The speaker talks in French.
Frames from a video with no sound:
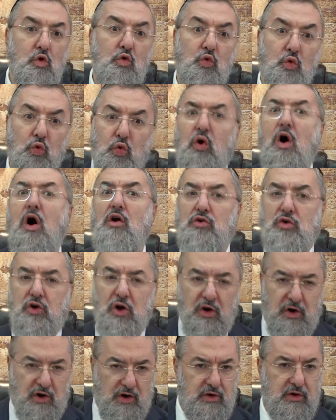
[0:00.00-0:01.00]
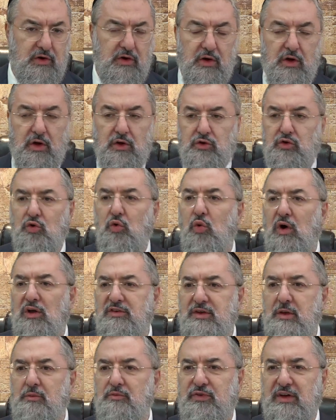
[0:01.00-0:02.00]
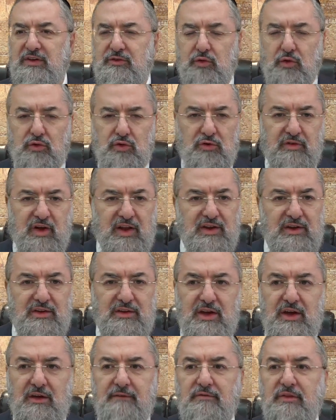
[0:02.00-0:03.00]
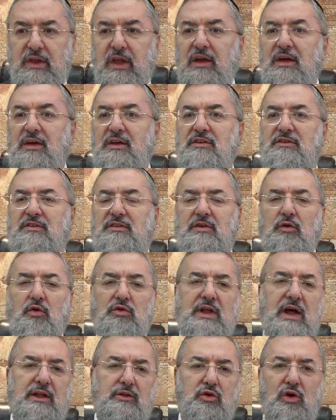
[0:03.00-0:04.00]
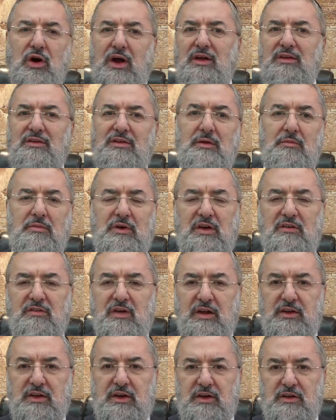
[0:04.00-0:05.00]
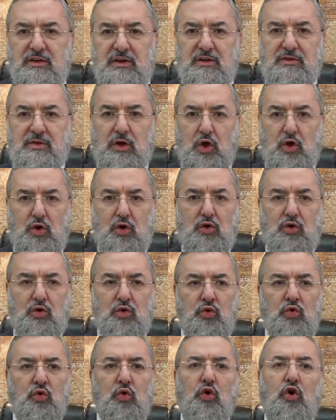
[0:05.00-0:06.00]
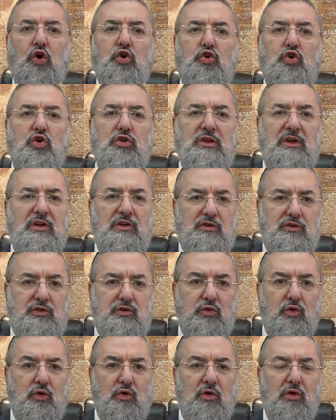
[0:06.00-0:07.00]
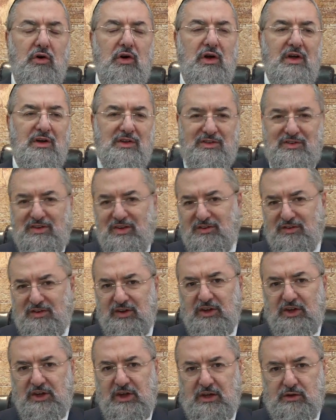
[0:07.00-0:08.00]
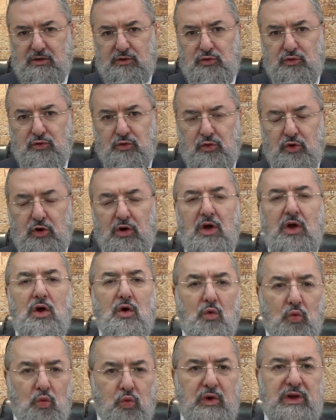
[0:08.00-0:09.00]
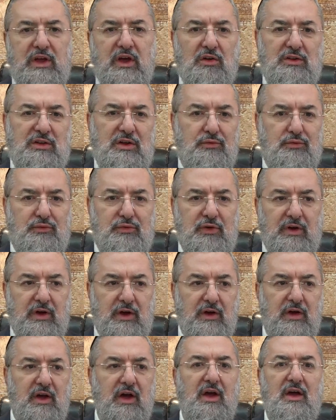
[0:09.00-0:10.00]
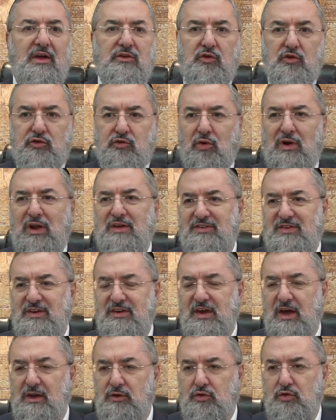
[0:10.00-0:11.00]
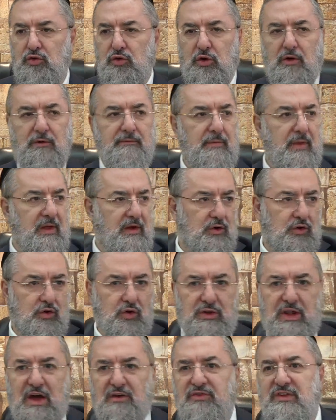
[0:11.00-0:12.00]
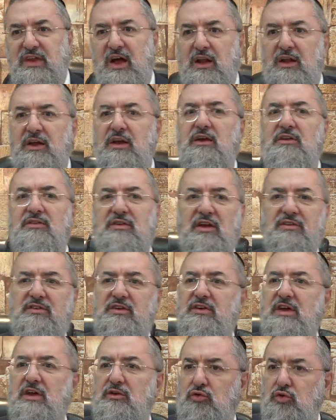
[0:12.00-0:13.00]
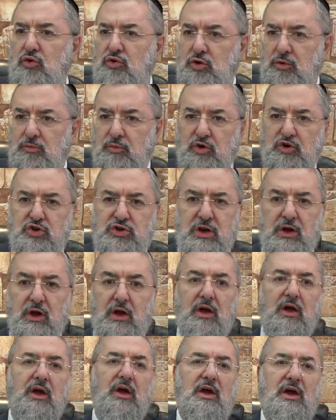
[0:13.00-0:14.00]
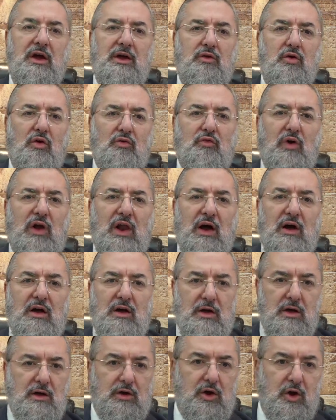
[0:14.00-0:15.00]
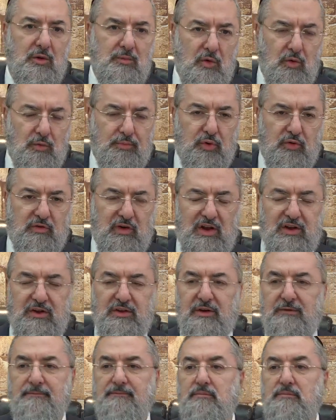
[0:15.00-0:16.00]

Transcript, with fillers: Ou encore, troisième façon de valider, si on a deux Edim qui viennent et qui disent Nous reconnaissons ces signatures. Oui, en effet, ce sont la signature de Naphtali, c'est la signature de Moshe. Et donc voilà comment on peut valider.